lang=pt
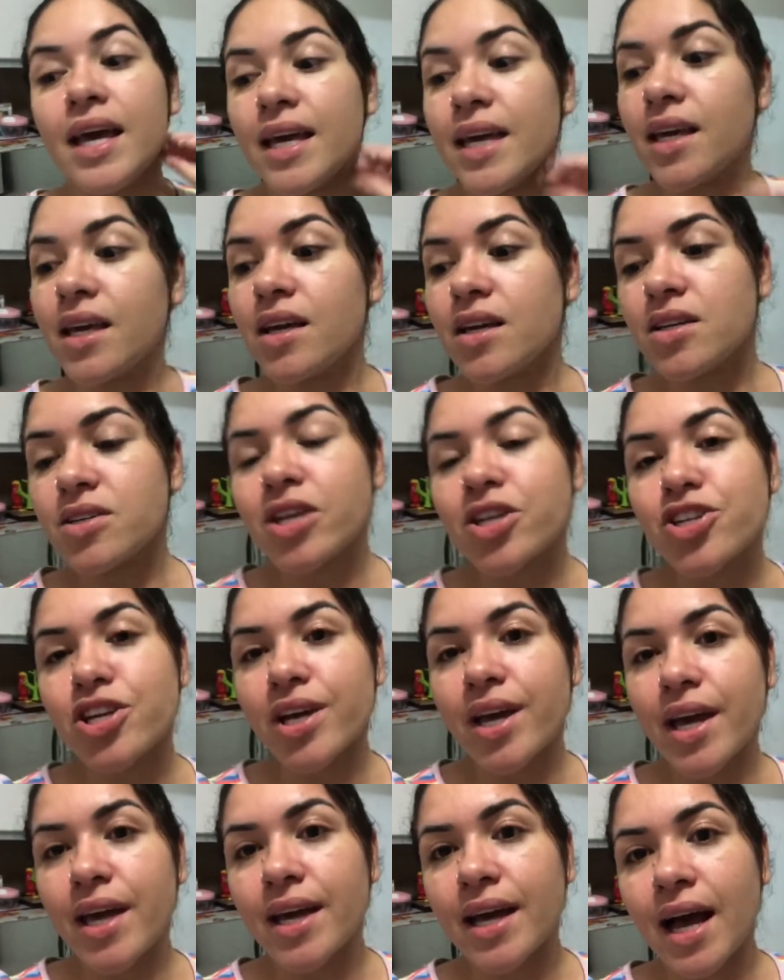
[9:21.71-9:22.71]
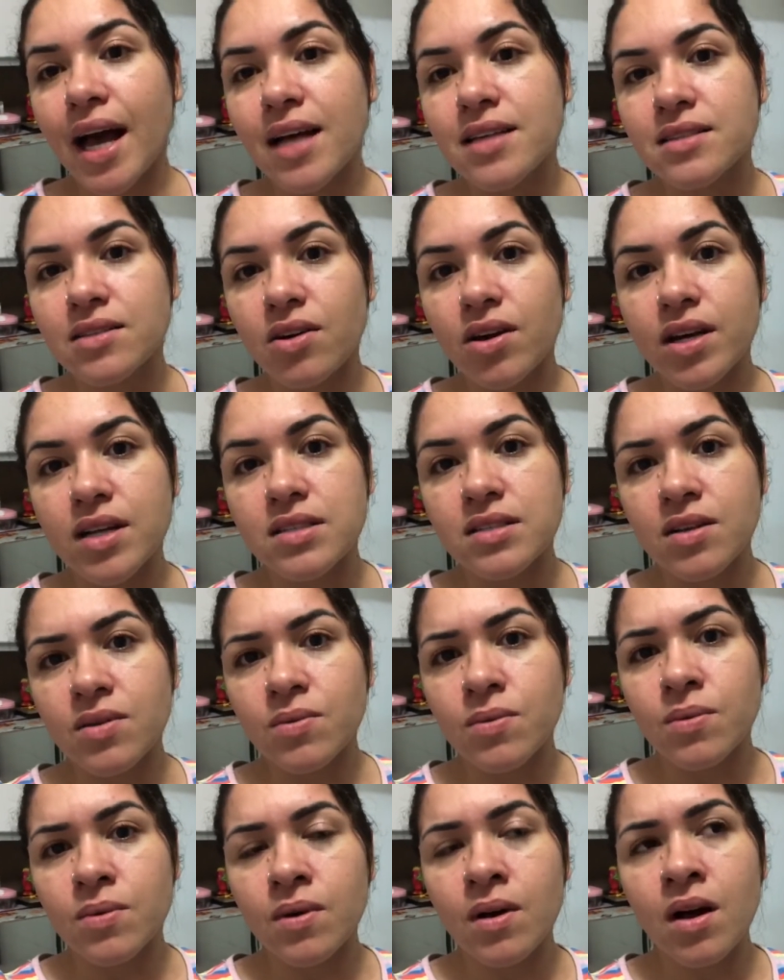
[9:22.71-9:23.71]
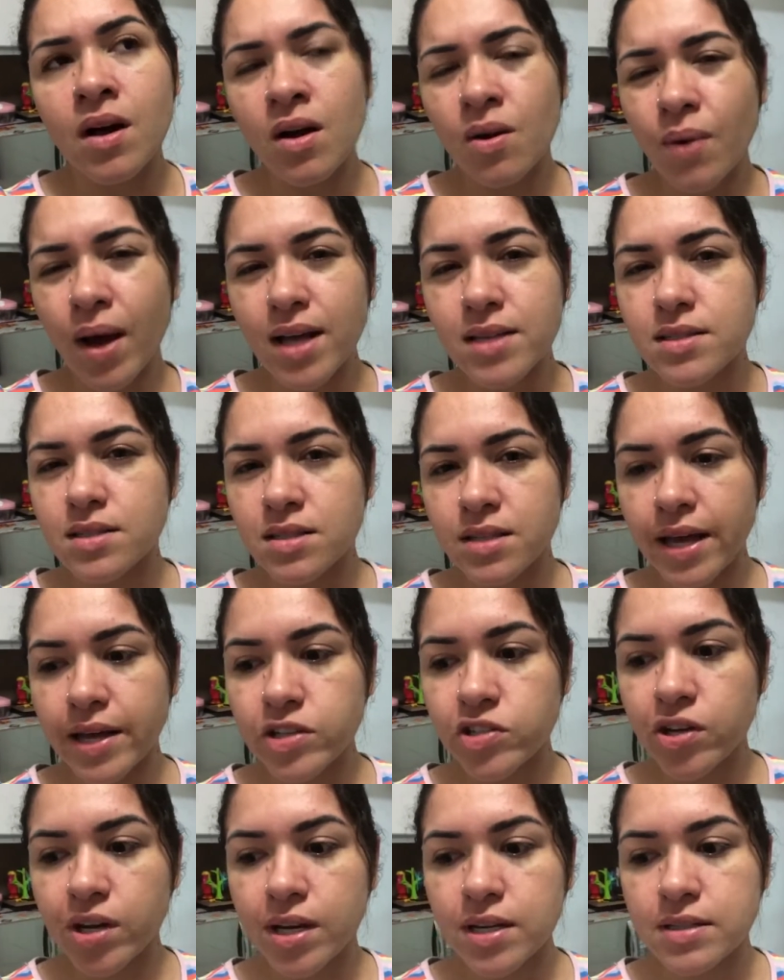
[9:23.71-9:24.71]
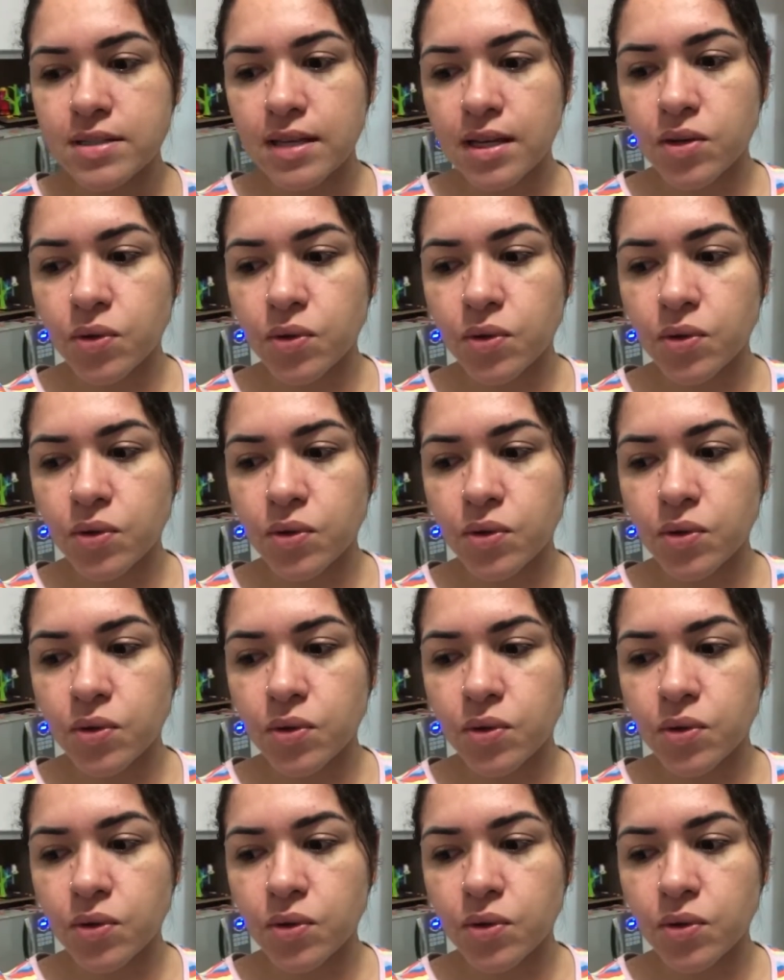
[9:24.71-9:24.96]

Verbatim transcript: E já cheguei em casa, agora são quase 7 horas da